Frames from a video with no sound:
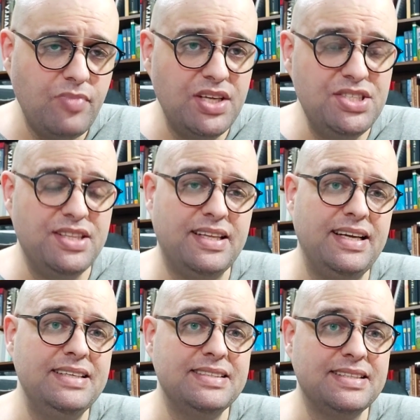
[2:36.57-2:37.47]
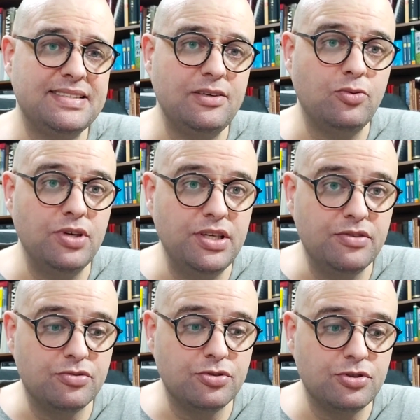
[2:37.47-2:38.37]
de 3 a 5
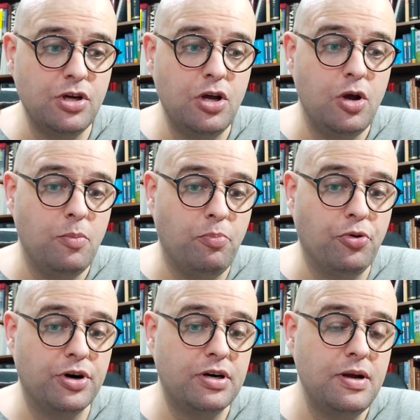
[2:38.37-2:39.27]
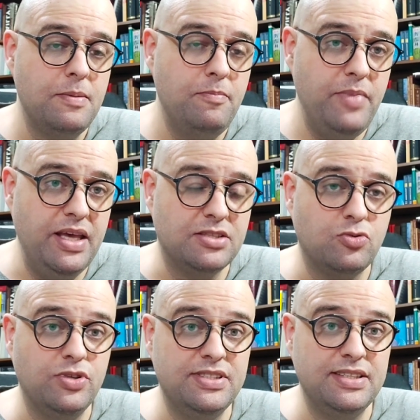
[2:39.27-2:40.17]
livros por mês,
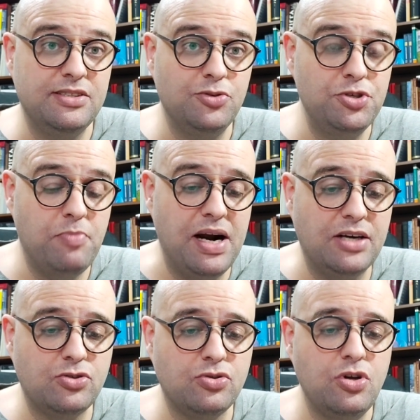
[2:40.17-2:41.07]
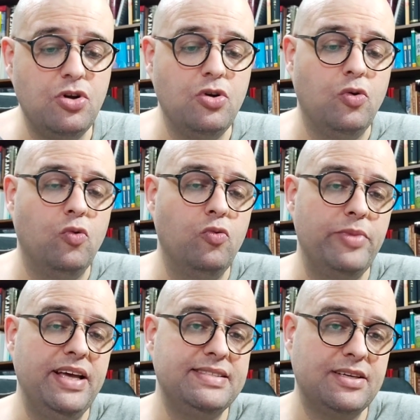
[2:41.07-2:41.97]
com exceção de março, um
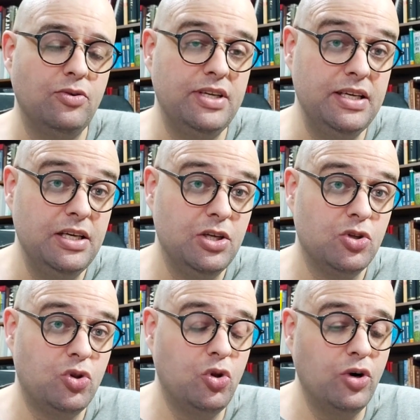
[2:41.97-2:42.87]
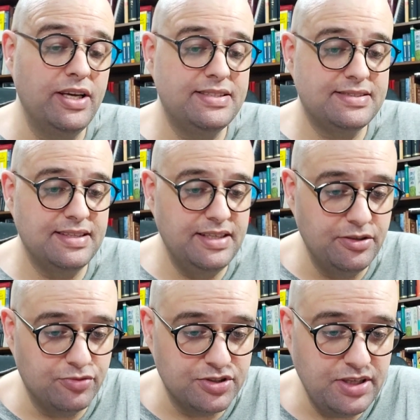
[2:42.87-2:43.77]
mês que eu li dois
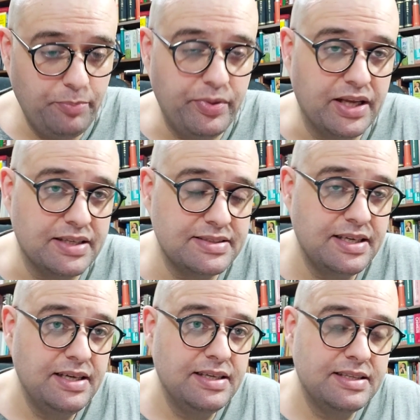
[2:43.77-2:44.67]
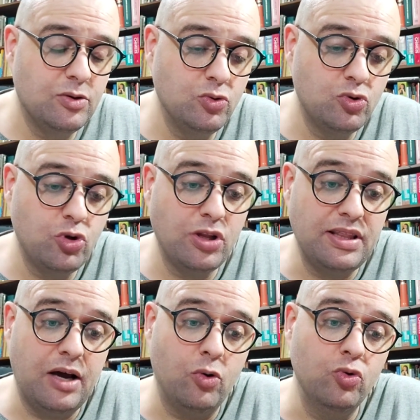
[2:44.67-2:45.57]
livros apenas. Então, no
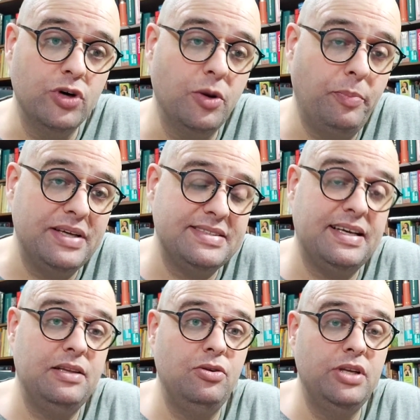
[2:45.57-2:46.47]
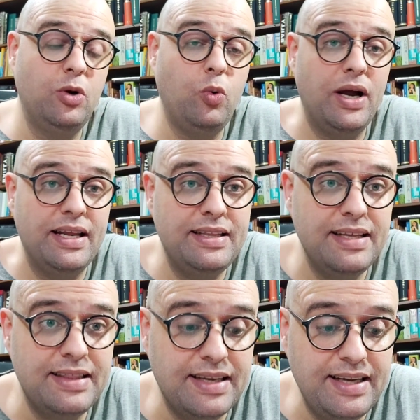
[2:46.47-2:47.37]
total, no ano passado, eu li
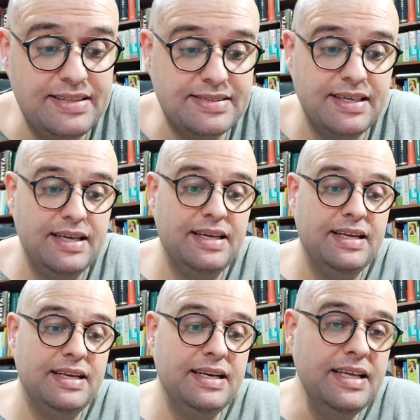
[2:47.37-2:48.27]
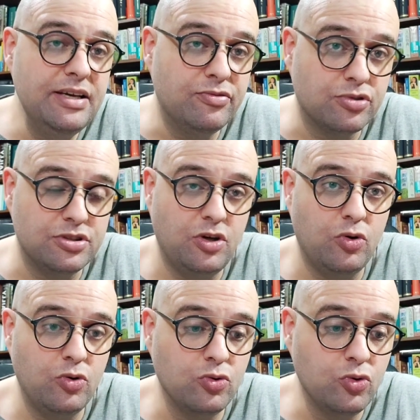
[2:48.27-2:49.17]
43 livros ao
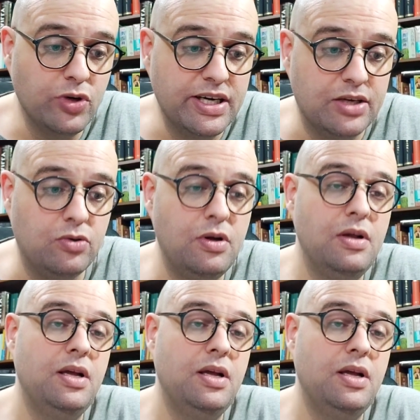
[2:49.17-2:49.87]
longo do ano.